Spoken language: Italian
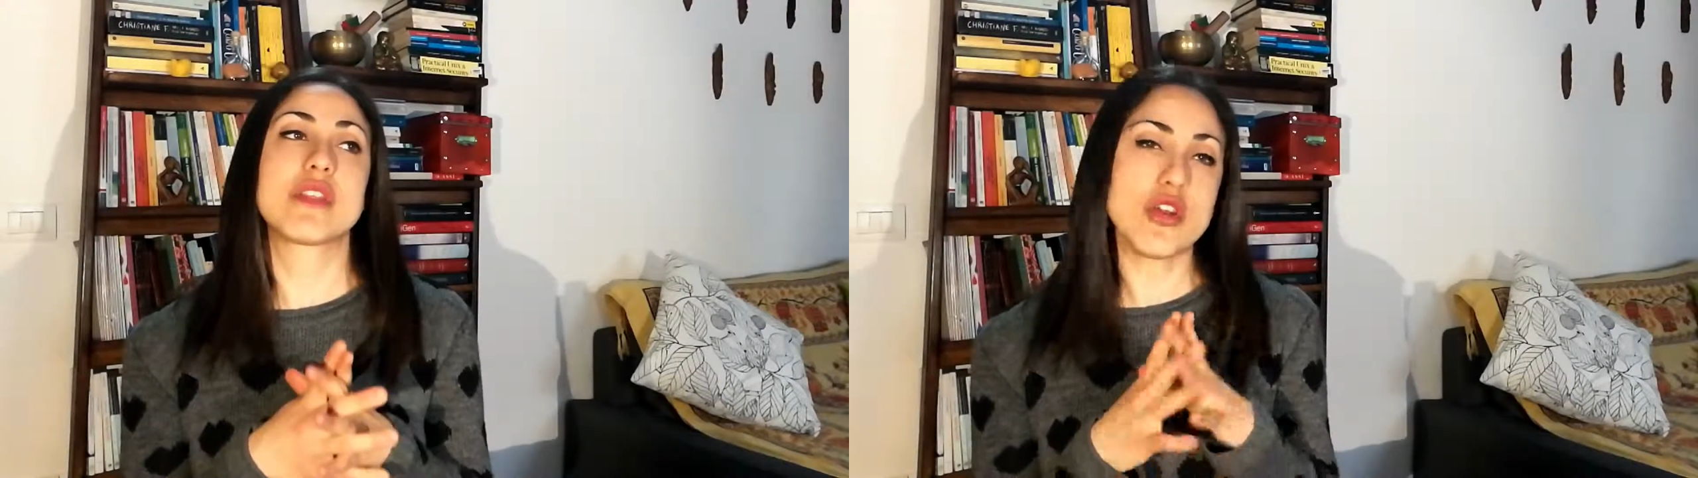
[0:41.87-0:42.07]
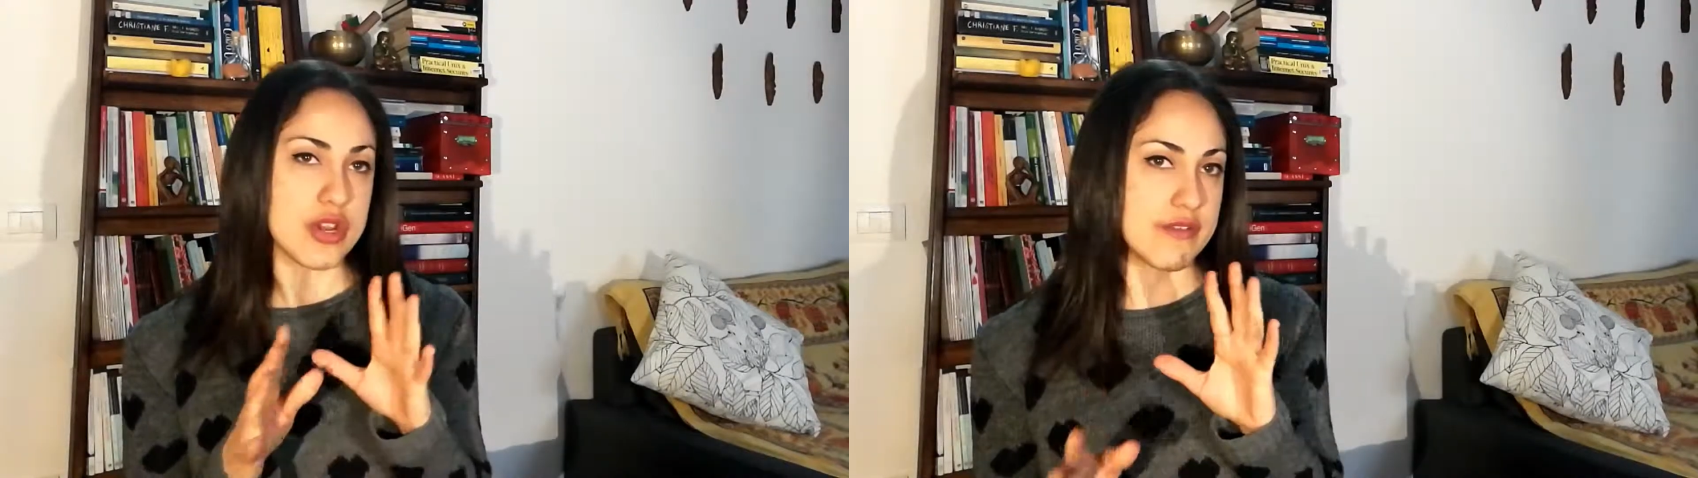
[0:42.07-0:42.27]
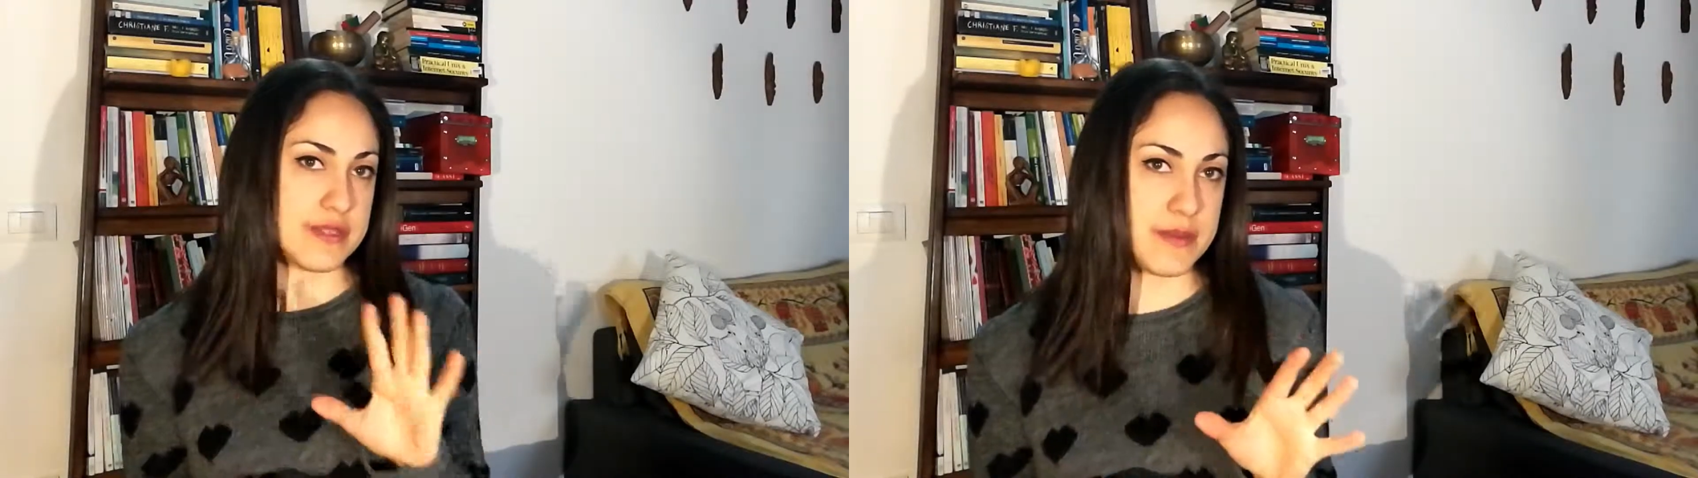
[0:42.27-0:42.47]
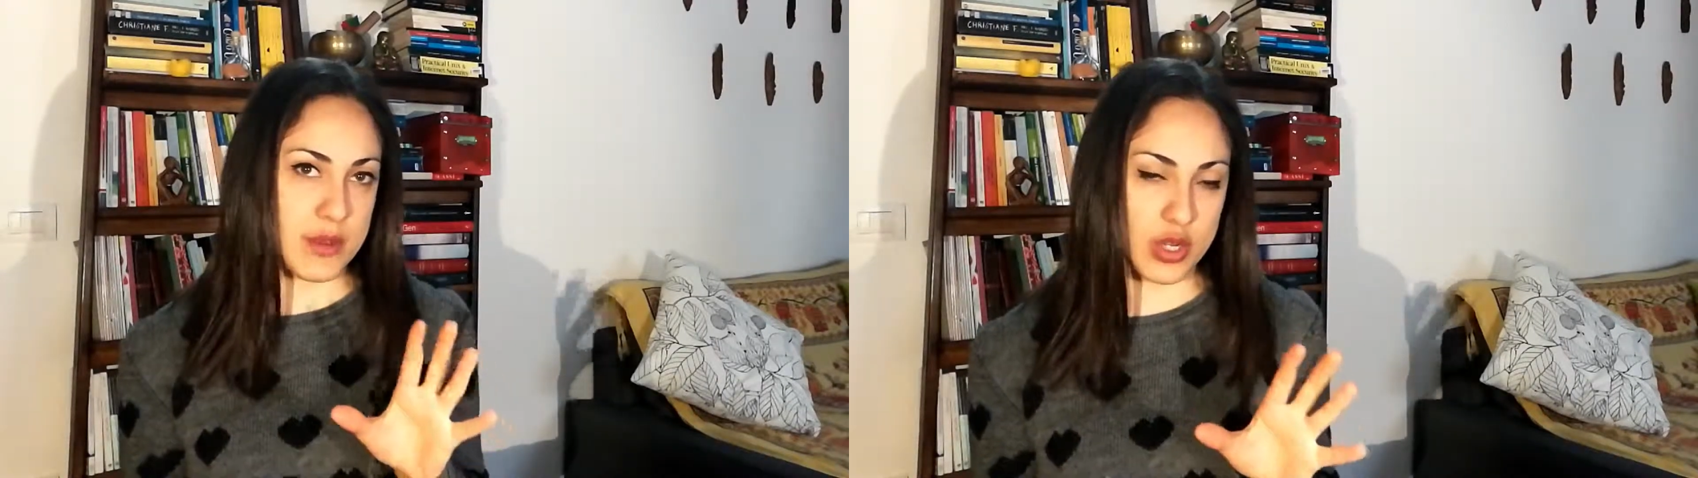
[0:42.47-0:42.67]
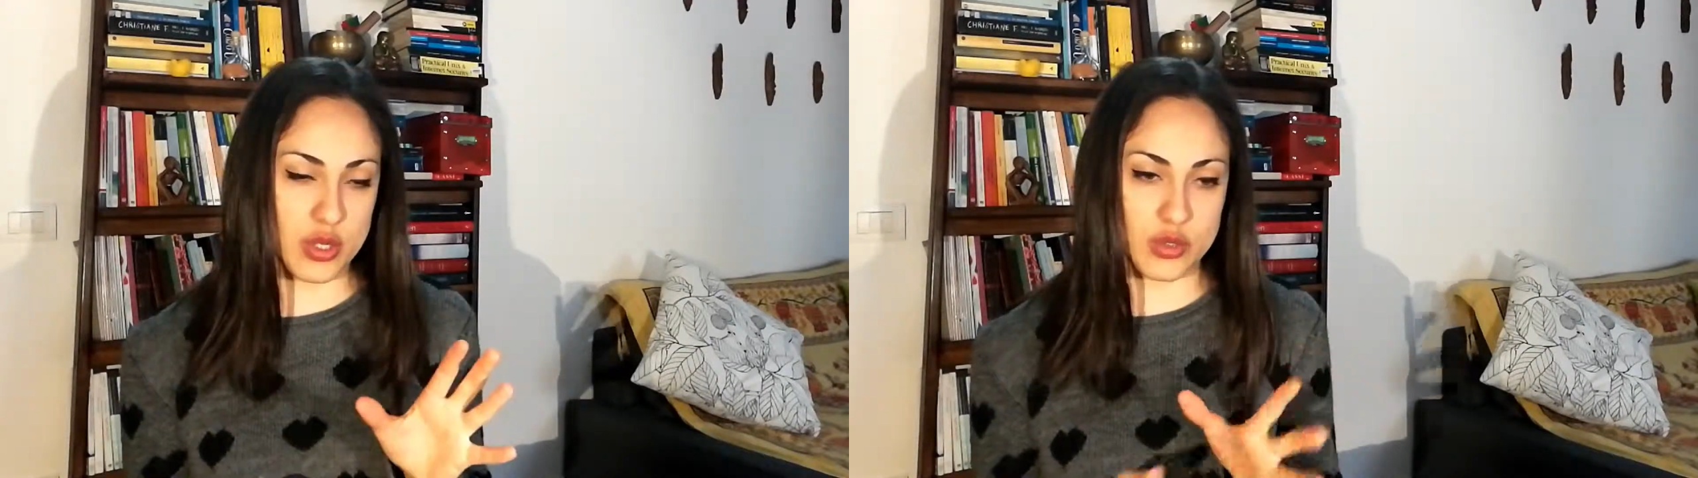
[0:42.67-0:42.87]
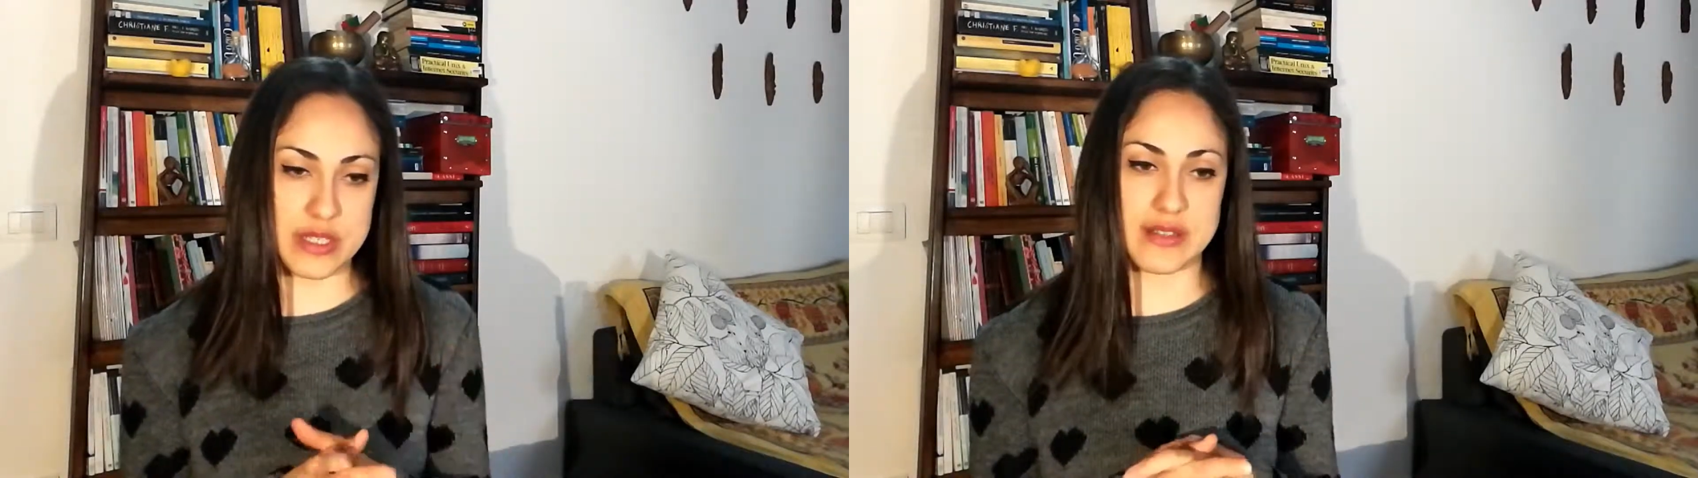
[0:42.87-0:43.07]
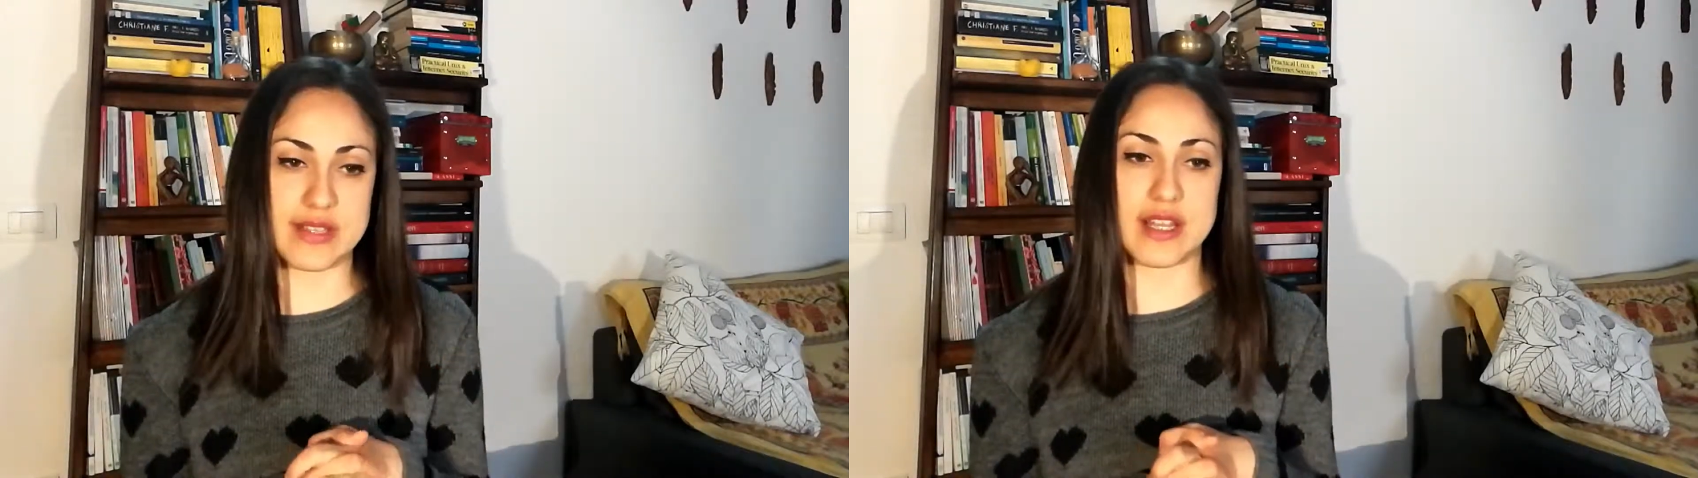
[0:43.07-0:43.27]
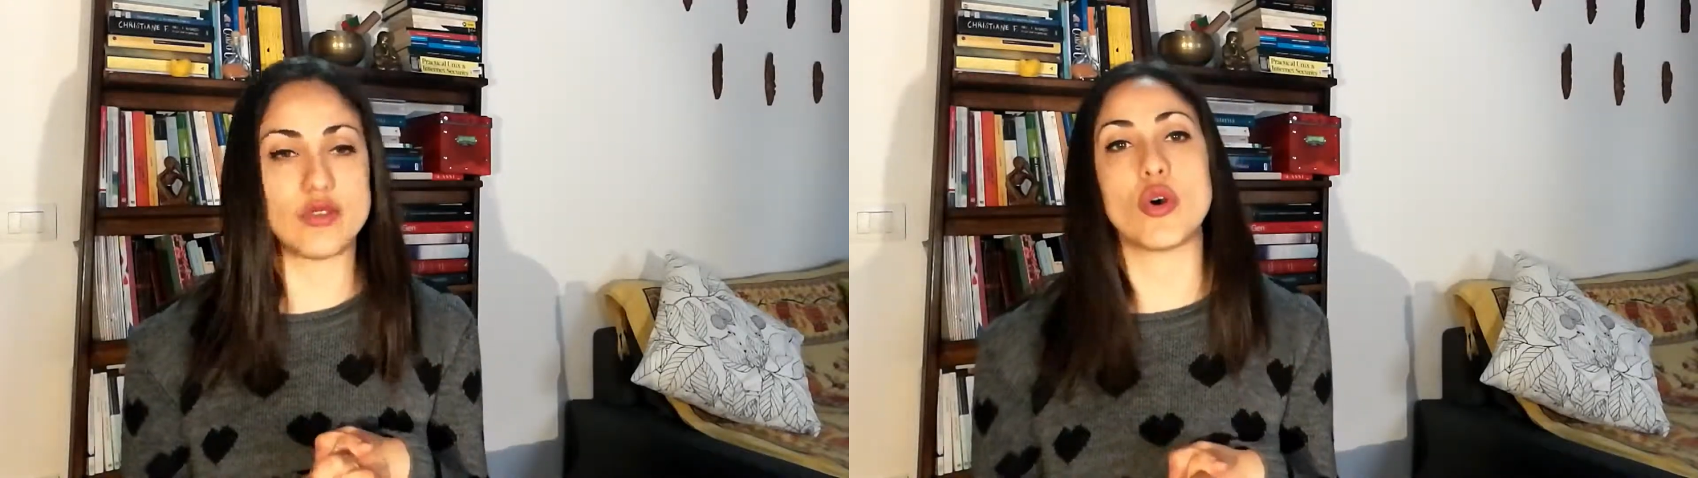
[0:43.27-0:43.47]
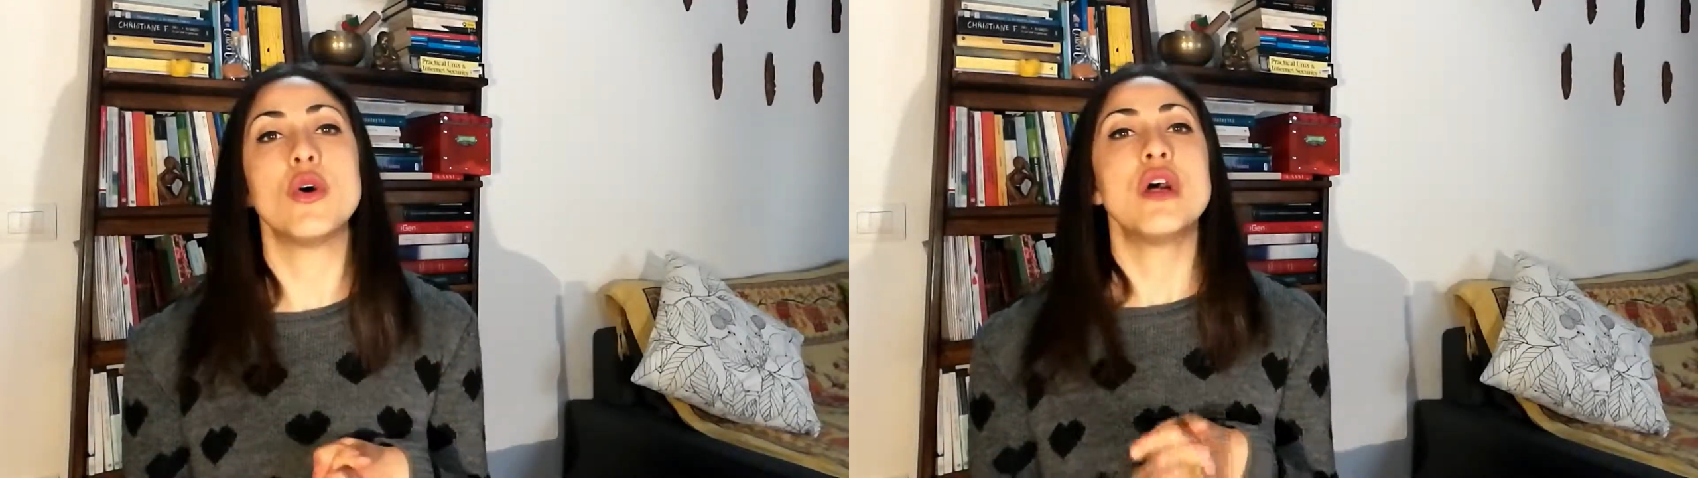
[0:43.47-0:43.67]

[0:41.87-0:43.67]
E ora vi spiego che cosa intendo.